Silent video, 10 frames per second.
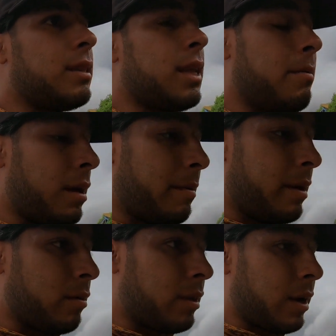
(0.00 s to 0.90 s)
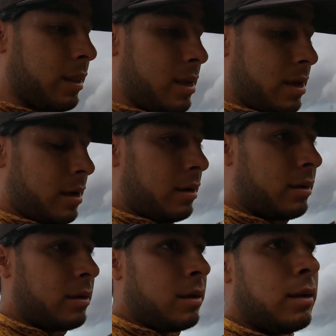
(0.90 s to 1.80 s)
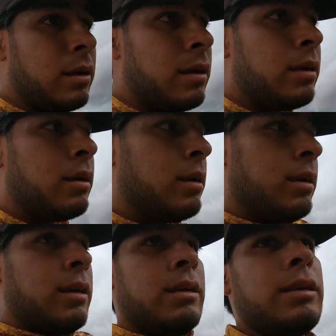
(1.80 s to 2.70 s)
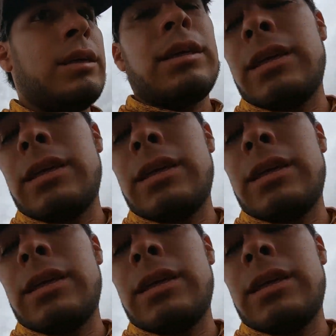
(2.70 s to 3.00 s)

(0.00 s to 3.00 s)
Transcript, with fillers: debe de haber otra ardilla si